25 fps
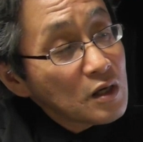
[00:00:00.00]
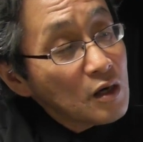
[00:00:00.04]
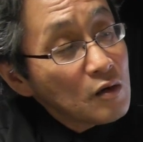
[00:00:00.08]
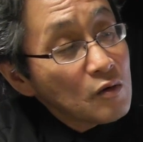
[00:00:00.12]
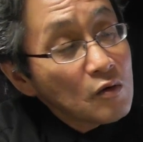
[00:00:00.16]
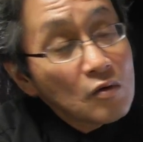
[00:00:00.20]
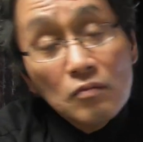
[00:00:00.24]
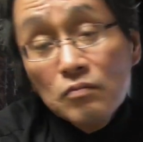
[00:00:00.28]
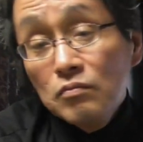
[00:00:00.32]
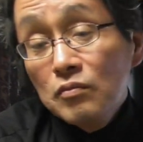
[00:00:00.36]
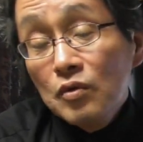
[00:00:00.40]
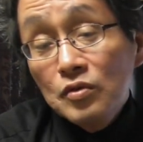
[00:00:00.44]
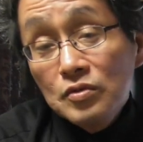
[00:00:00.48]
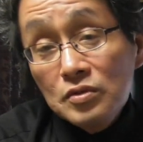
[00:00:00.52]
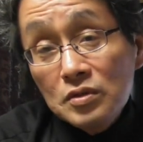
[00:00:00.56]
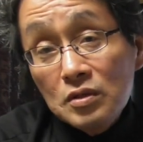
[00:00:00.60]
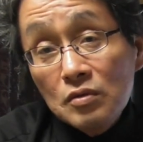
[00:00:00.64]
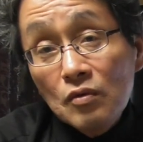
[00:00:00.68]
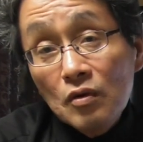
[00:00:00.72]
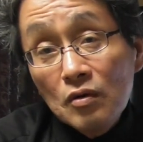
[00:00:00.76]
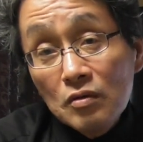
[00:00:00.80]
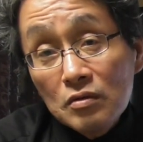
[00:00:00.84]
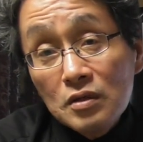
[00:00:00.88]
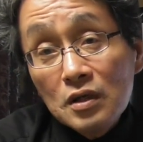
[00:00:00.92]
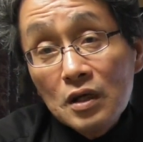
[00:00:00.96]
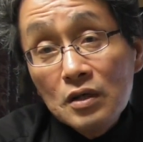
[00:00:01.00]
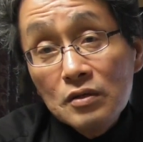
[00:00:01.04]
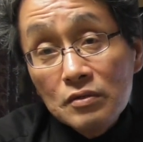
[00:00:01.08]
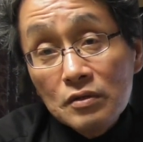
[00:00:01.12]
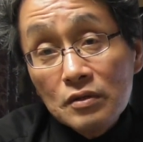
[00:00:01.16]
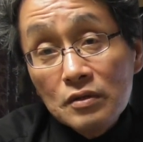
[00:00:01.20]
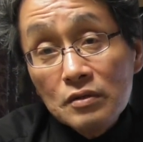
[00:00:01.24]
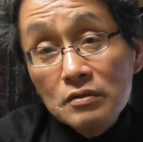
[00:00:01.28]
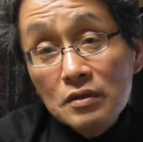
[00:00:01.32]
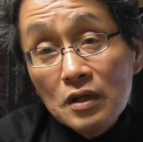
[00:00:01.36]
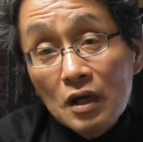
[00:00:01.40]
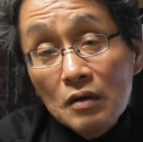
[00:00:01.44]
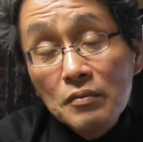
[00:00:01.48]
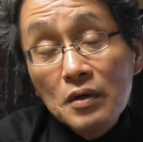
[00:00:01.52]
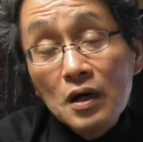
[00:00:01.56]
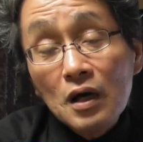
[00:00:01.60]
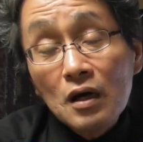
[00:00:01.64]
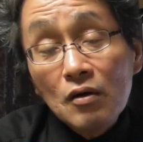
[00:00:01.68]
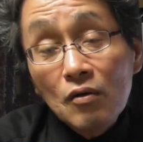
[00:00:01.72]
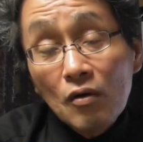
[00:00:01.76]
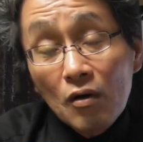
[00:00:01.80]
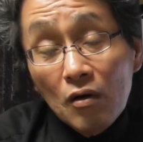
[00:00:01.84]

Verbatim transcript: 華本門寺根源という名前